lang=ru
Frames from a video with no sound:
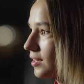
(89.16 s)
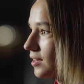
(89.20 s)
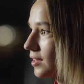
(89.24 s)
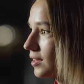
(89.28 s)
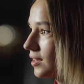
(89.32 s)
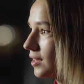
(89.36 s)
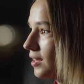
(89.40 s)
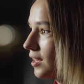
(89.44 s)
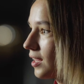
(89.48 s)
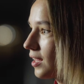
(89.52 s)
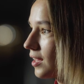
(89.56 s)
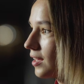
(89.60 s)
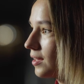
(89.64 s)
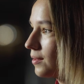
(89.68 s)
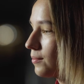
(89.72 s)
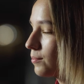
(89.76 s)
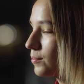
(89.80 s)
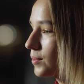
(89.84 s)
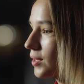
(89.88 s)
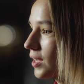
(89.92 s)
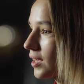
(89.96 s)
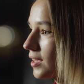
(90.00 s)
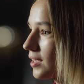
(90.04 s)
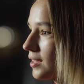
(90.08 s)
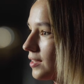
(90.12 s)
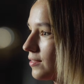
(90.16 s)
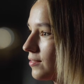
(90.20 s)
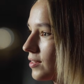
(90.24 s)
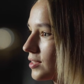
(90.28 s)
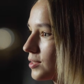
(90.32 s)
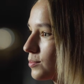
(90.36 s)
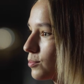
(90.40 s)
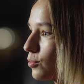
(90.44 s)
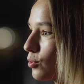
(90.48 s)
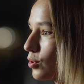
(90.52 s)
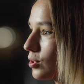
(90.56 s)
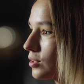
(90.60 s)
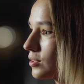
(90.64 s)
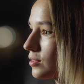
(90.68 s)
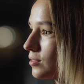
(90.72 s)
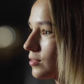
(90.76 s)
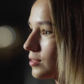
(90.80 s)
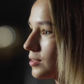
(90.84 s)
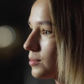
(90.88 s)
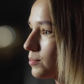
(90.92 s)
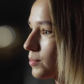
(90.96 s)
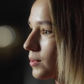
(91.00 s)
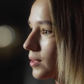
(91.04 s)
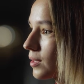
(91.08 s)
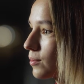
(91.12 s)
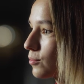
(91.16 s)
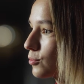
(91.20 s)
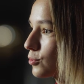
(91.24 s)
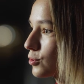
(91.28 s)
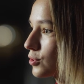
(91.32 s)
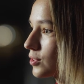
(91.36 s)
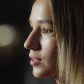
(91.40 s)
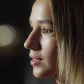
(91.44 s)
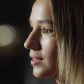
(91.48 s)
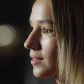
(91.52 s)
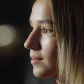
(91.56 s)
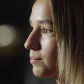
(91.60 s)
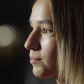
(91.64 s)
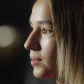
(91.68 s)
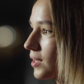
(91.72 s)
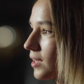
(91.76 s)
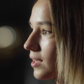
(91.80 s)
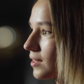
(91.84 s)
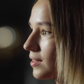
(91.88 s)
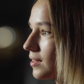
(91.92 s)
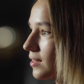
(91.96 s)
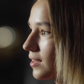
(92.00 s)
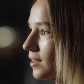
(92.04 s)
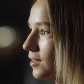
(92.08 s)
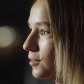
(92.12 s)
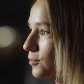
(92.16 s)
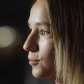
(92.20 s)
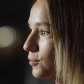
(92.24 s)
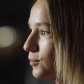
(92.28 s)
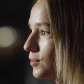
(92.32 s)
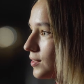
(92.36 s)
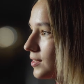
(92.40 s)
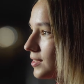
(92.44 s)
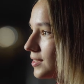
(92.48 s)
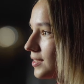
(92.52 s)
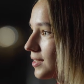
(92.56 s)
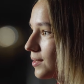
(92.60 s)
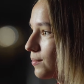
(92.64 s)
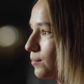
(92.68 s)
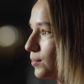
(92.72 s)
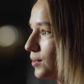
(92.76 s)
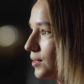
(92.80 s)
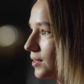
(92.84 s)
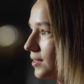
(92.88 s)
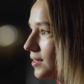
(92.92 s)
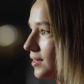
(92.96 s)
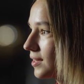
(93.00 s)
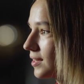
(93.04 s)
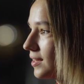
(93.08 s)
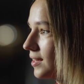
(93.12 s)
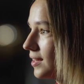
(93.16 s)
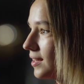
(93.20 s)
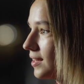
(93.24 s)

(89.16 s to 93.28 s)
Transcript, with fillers: Я им так и не воспользовалась, потому что по контракту нельзя было.